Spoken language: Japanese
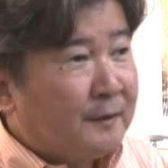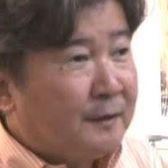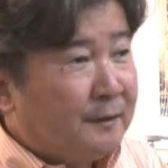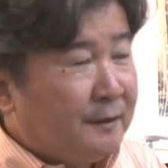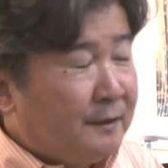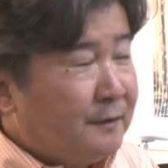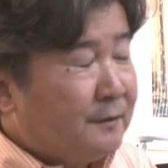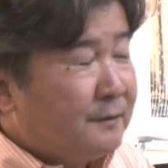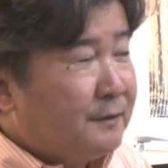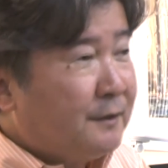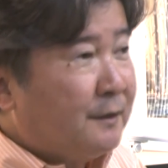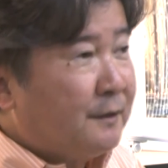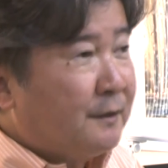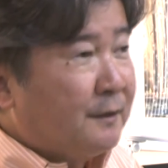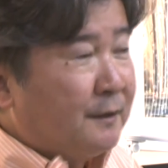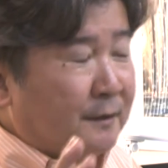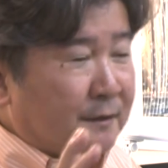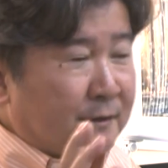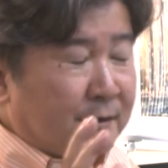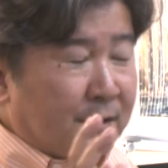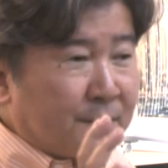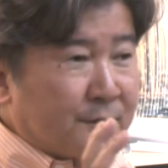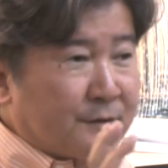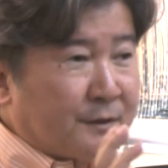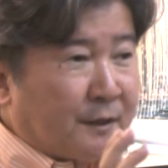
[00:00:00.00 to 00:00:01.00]
ね、で
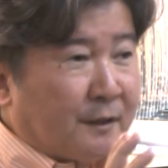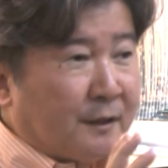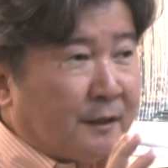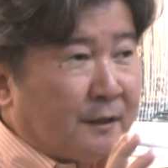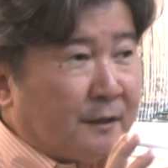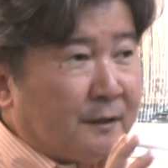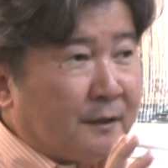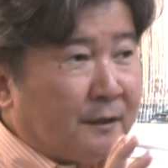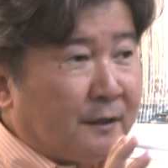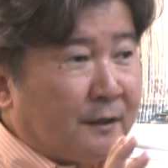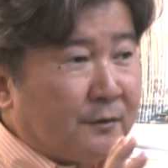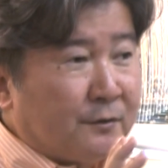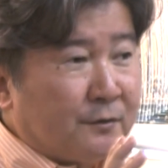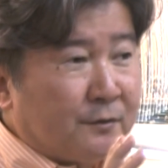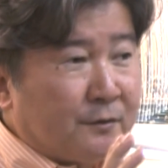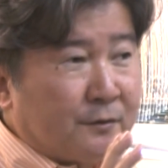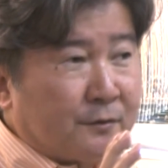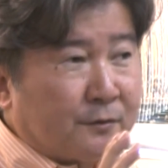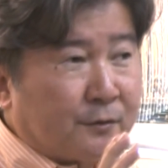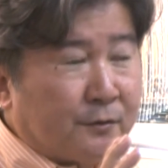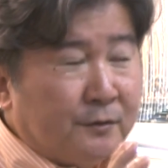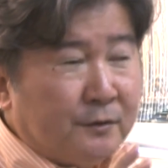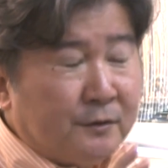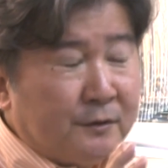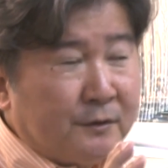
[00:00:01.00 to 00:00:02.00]
だけどさあ
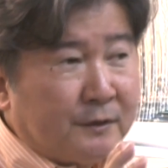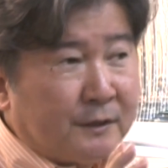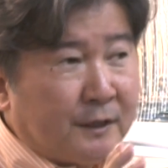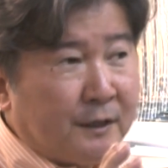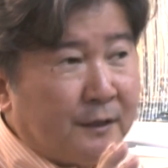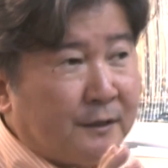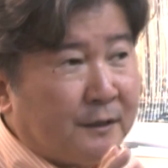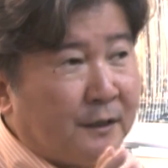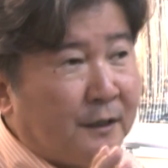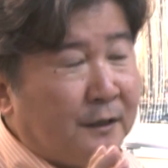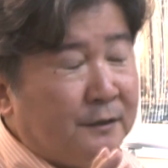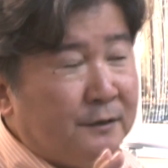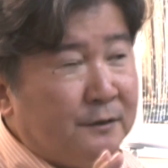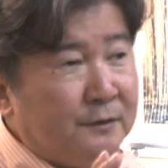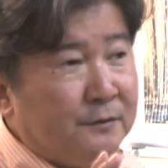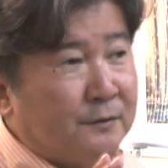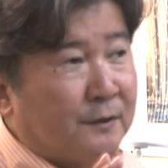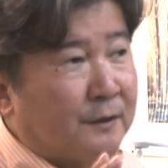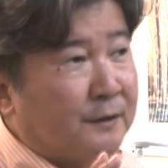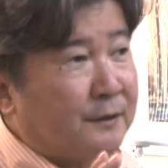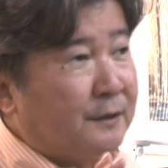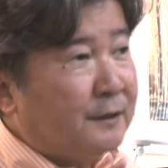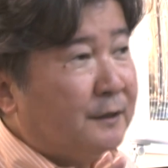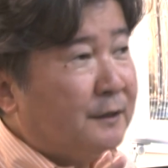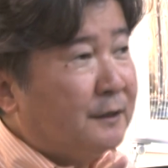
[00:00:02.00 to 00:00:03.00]
のこの結果が出るに
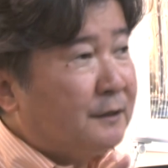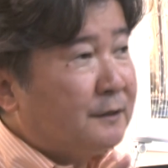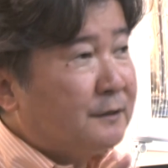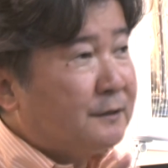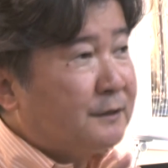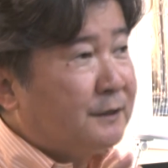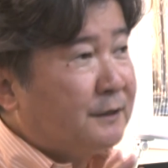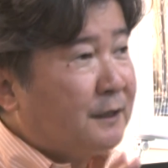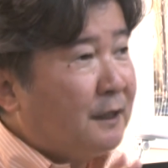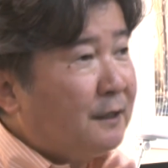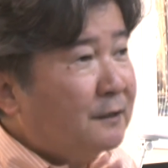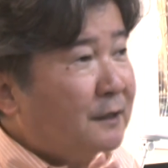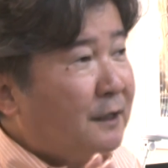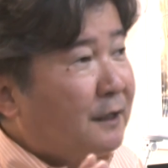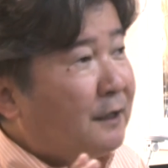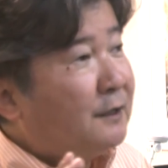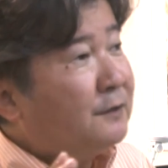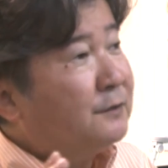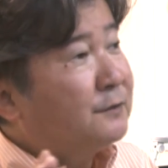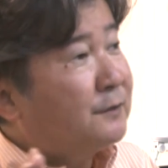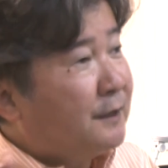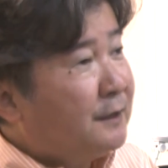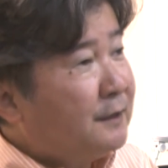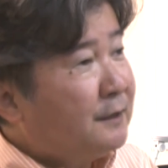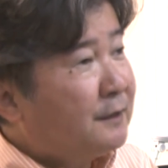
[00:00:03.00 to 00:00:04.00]
はね時間がかか
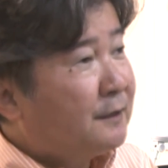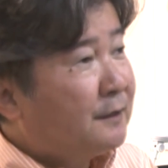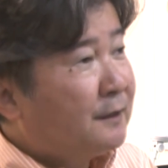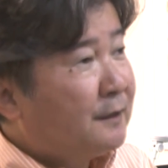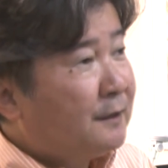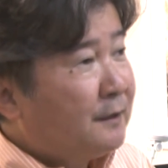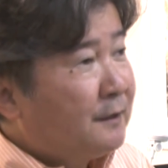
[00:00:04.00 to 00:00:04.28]
るね